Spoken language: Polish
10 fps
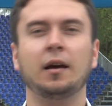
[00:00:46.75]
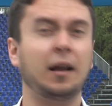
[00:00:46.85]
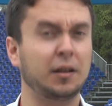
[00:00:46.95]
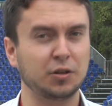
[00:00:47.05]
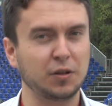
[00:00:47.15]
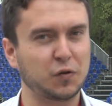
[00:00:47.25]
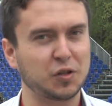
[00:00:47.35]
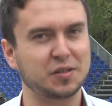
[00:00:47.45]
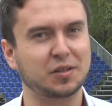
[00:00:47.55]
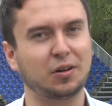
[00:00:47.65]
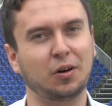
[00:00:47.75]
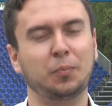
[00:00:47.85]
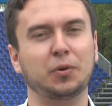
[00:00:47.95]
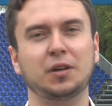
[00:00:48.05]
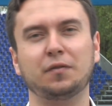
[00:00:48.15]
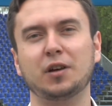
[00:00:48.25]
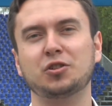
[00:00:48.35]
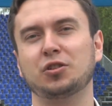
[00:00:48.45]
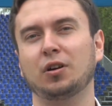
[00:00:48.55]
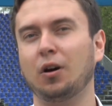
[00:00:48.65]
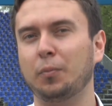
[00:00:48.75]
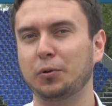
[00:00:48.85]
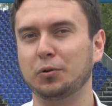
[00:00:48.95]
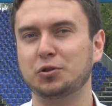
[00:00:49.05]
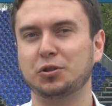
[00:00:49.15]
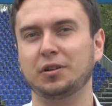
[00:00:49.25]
ale to nie wszystko, ponieważ oprócz